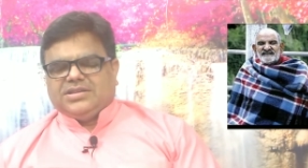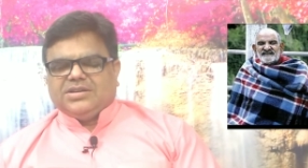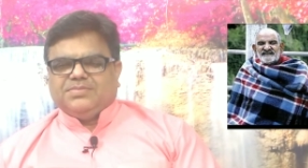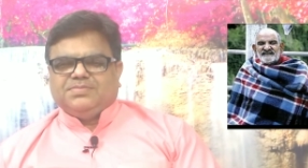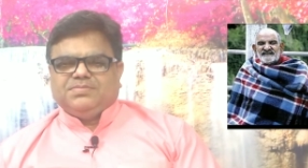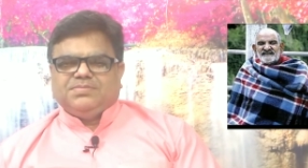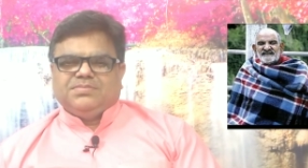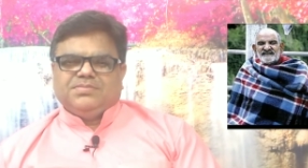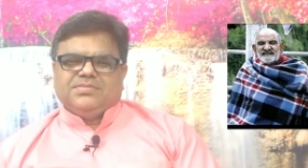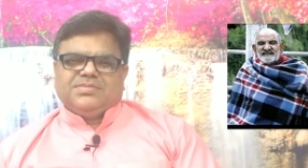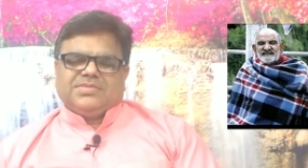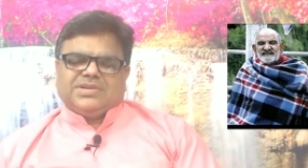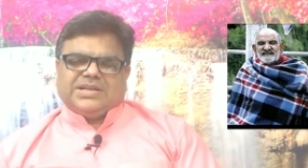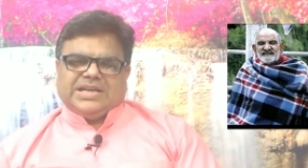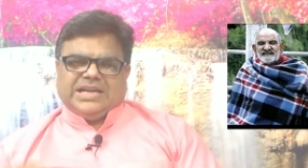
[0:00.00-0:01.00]
जब
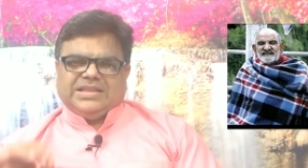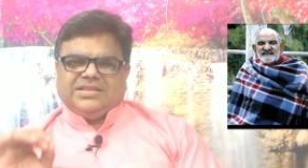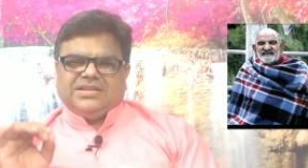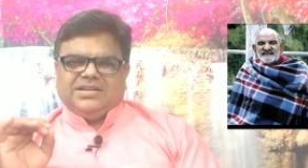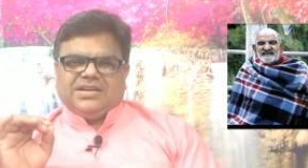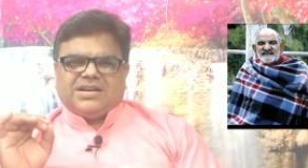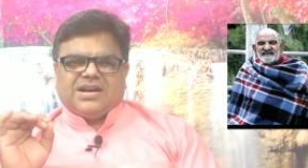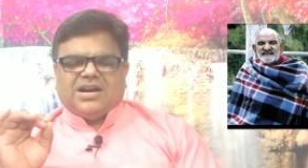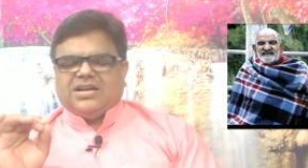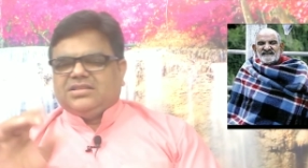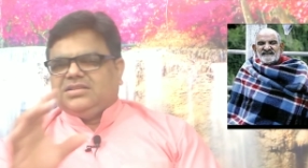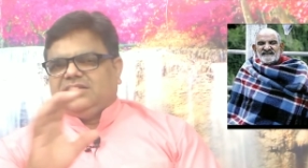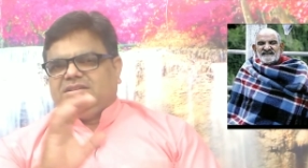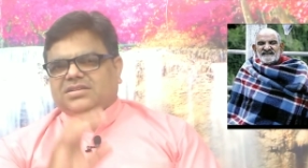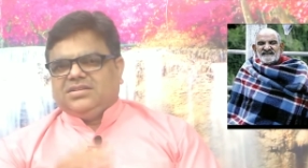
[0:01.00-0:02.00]
केंद्रीय
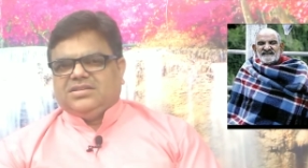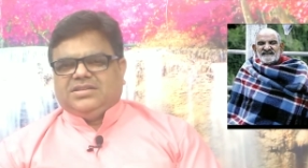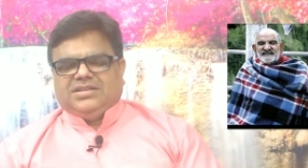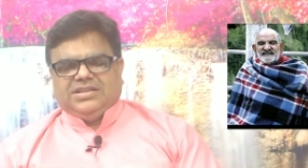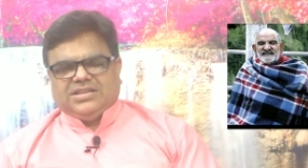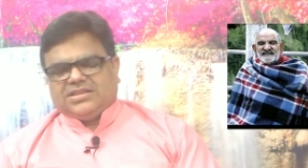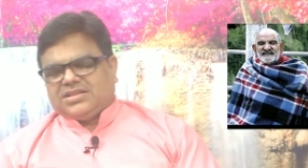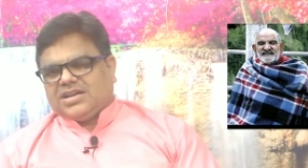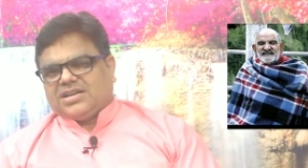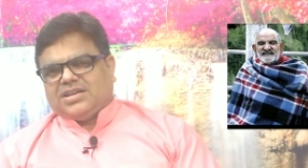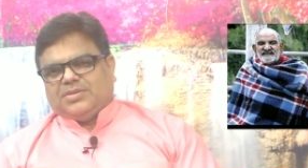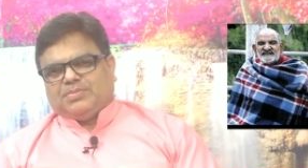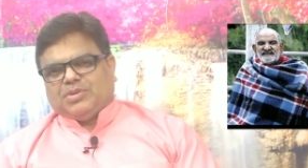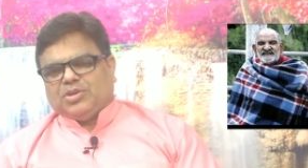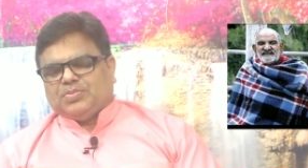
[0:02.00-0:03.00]
खाद्य नियंत्रक
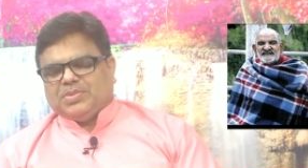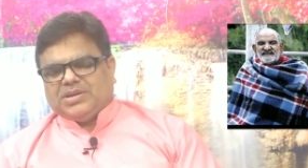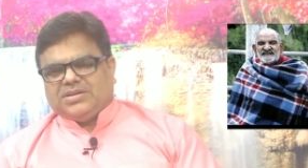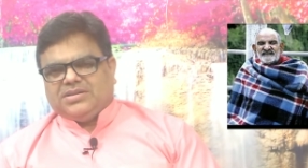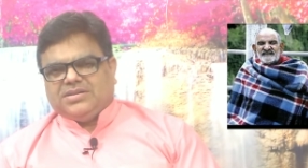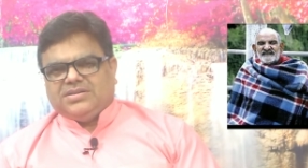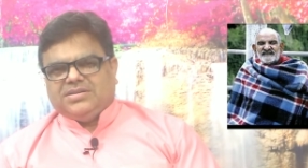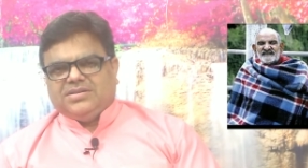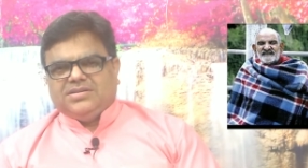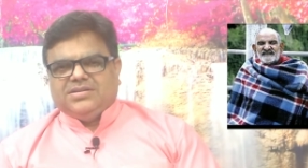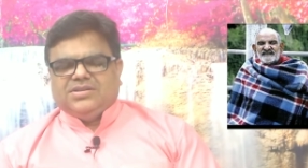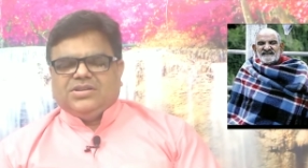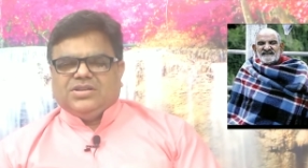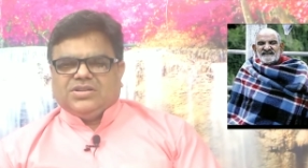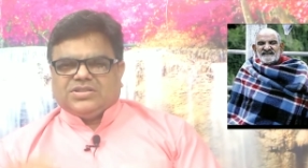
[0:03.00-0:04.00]
के पद पर
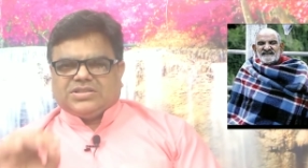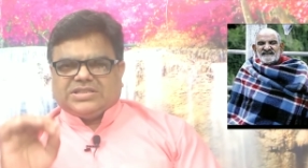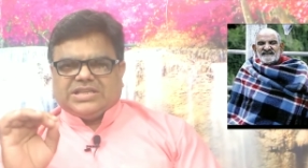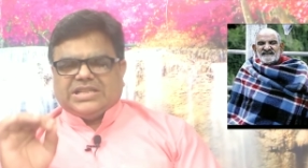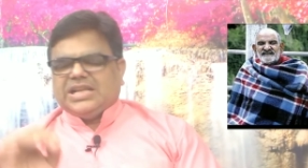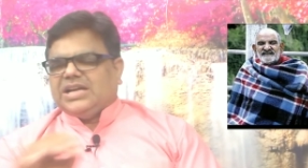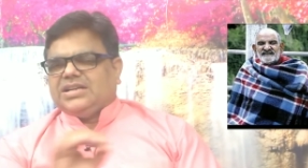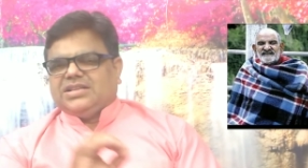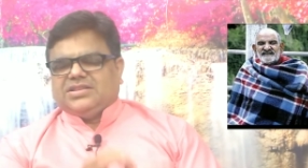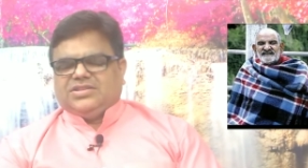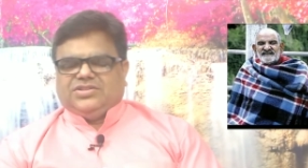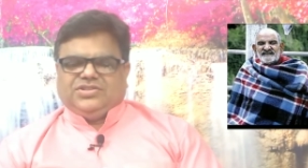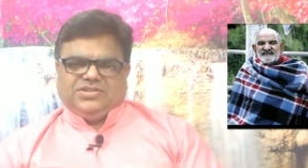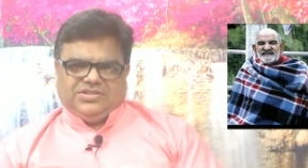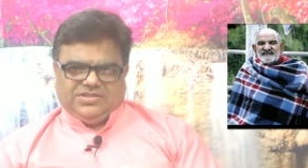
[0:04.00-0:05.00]

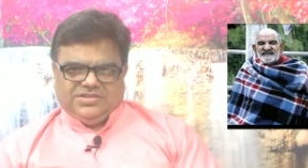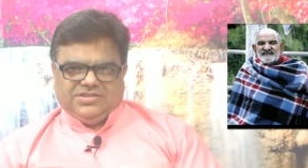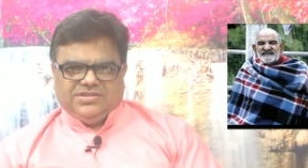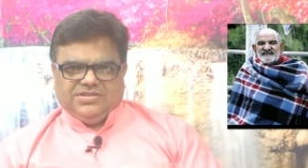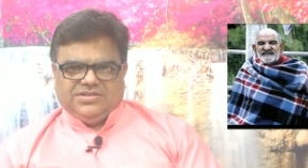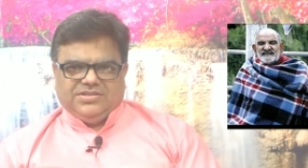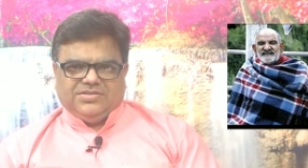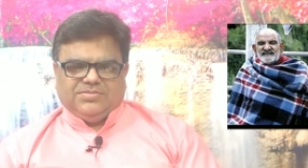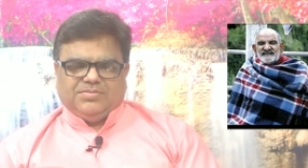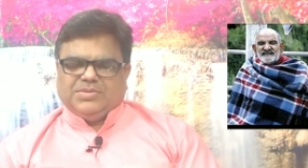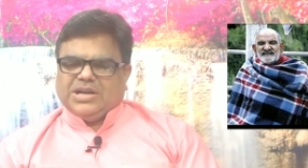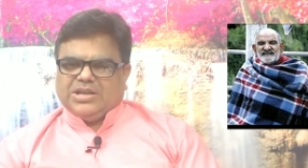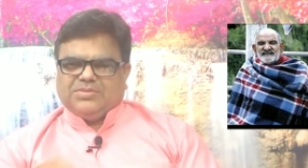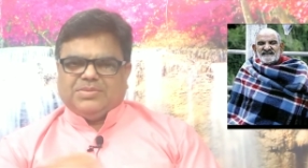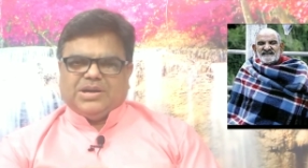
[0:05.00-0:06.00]
सदानंद जी
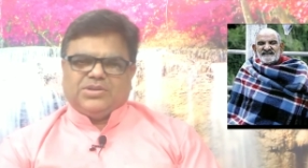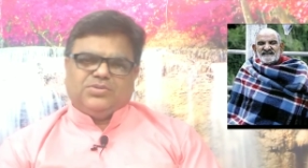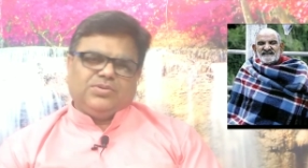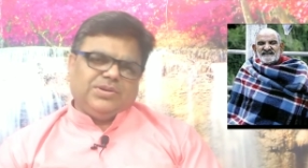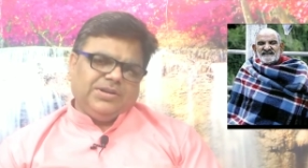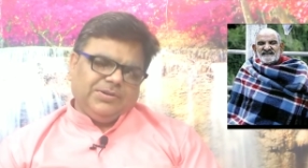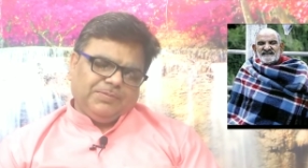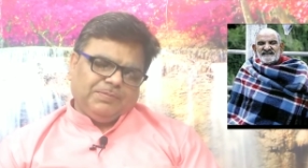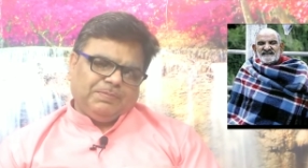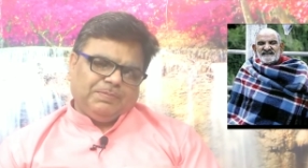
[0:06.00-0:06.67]
विराजमान हुए